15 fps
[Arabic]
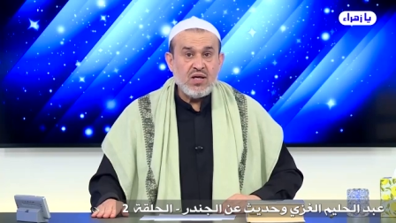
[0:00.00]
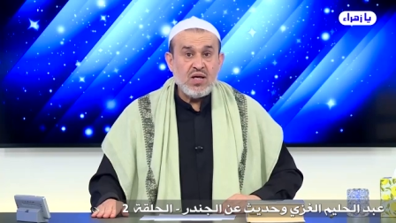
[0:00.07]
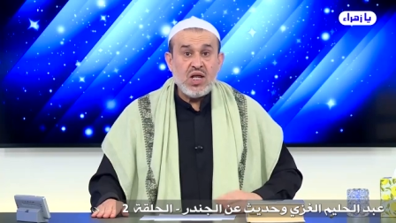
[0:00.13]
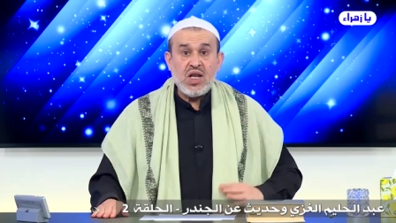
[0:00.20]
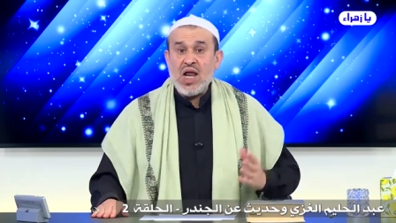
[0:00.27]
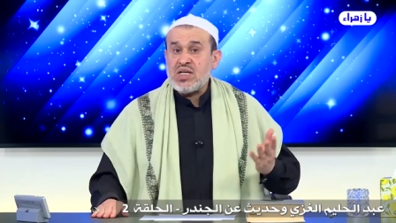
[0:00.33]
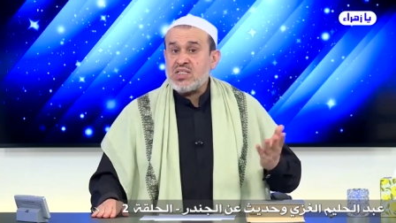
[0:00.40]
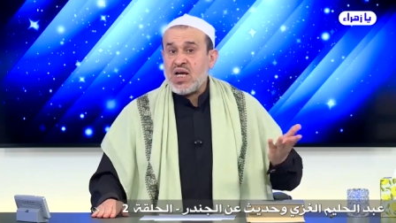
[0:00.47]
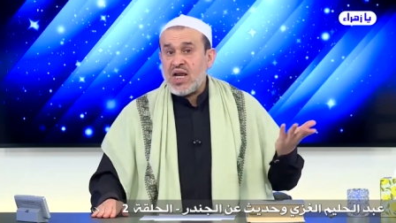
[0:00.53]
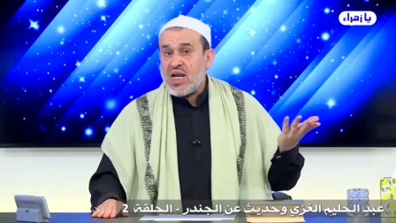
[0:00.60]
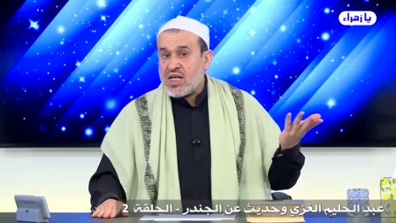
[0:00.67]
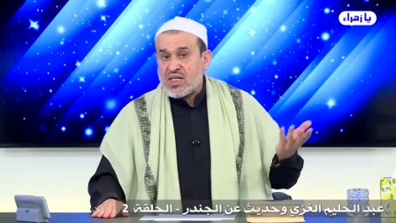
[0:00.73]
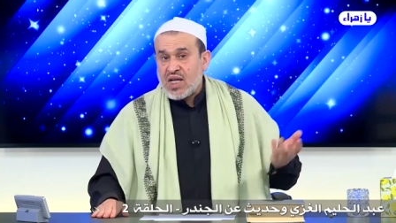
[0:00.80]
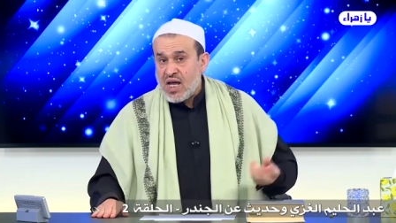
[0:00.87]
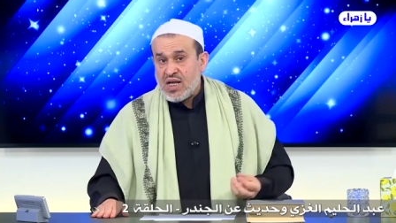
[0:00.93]
لا
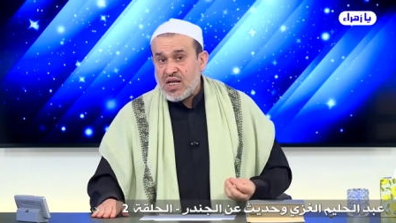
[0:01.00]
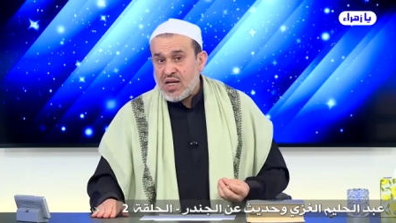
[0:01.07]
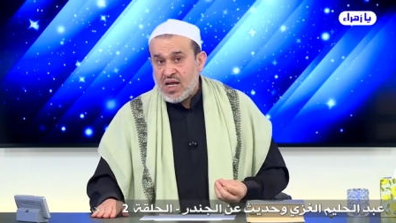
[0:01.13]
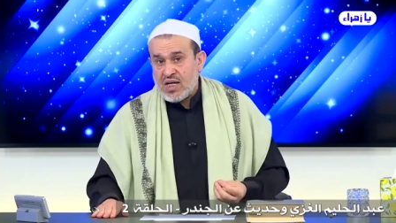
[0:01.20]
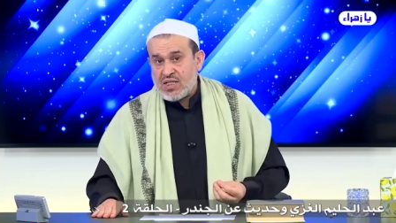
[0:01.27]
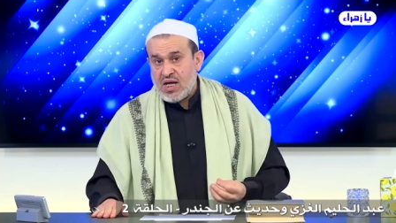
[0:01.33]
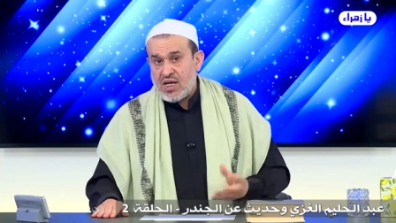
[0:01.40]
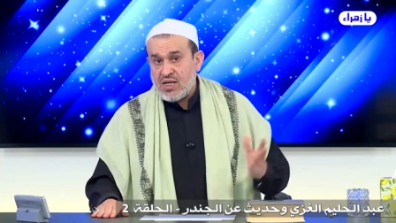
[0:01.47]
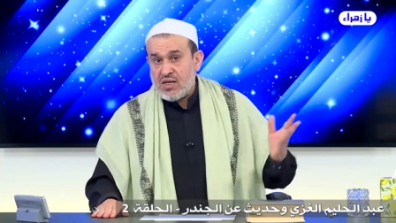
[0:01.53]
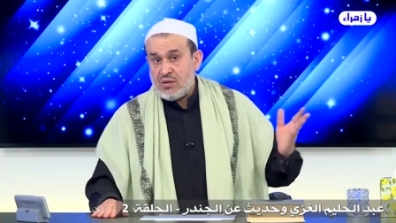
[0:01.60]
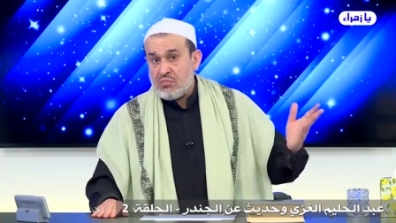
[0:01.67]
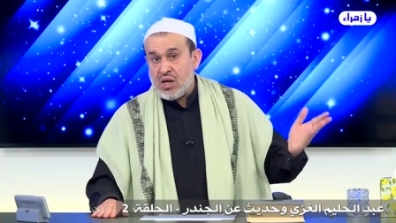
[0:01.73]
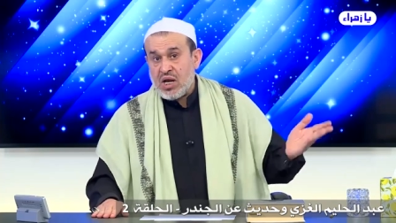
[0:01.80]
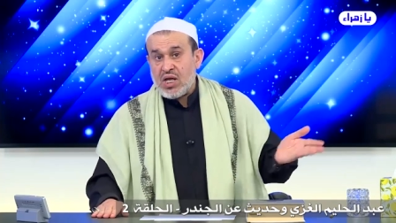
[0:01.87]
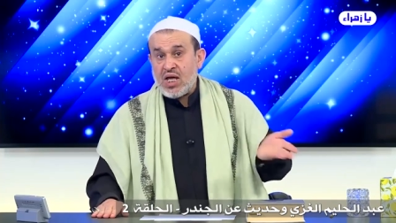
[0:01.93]
زالت قليلة
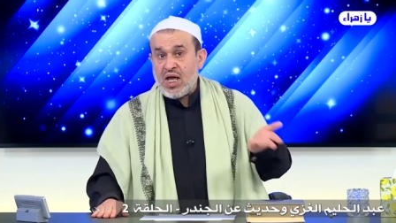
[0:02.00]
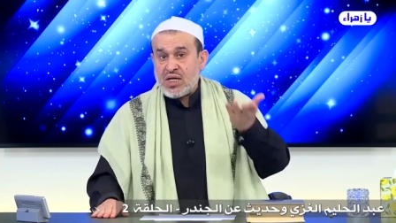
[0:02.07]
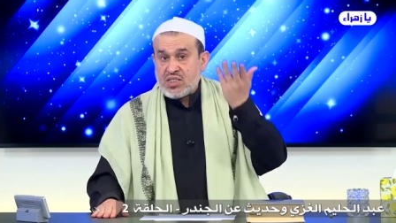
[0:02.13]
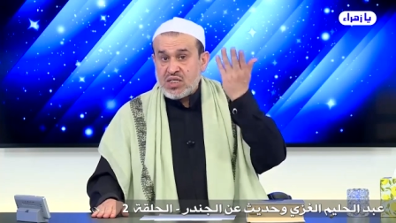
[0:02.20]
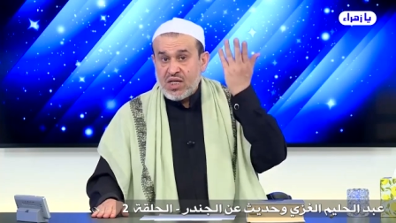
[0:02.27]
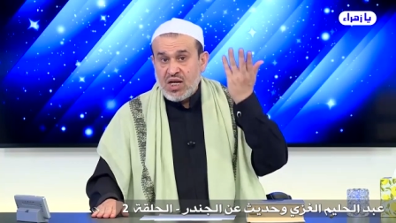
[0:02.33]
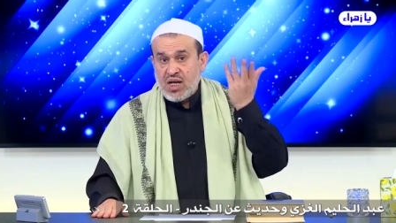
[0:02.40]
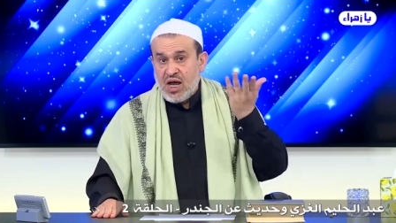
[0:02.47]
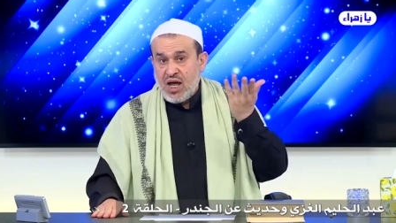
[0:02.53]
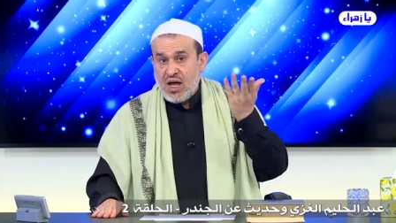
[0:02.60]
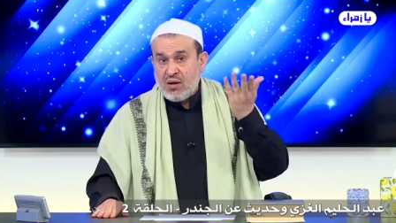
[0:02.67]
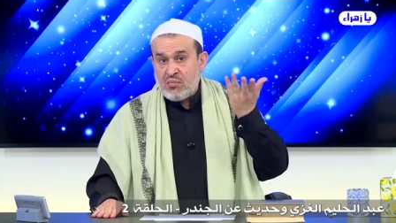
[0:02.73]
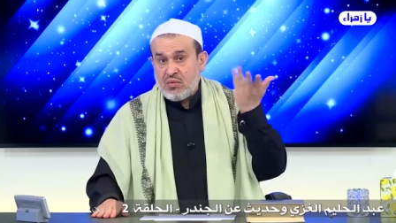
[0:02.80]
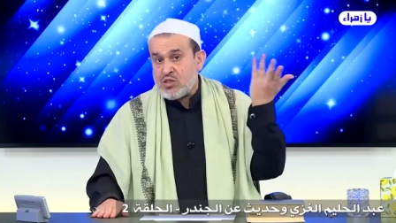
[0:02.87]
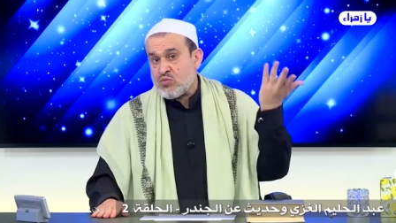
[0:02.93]
بالقياس إلى
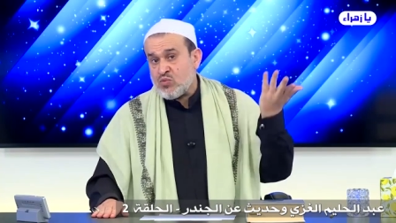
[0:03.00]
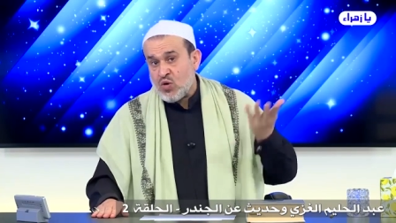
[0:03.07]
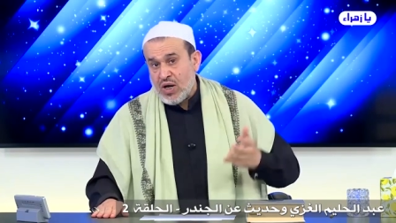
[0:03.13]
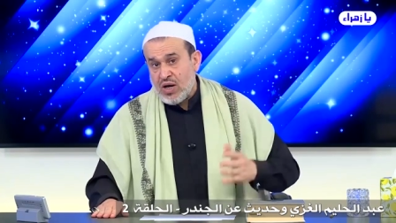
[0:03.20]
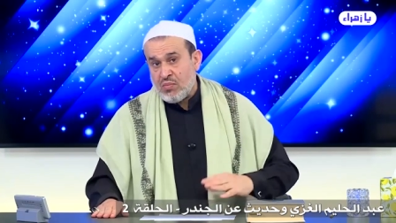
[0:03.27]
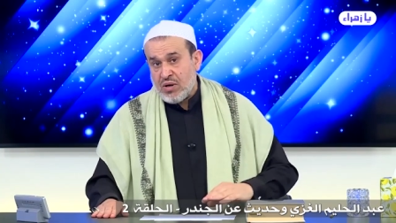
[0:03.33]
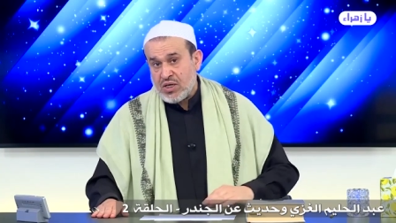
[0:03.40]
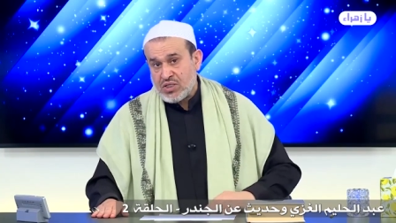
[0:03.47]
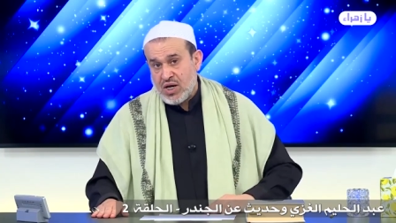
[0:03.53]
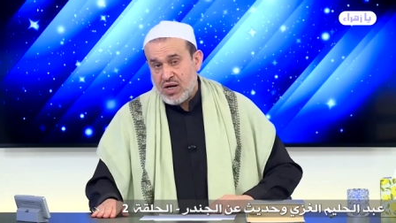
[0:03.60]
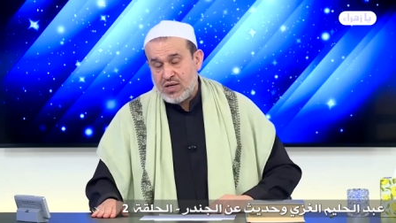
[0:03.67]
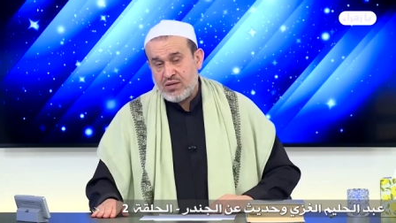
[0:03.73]
مجموع البشر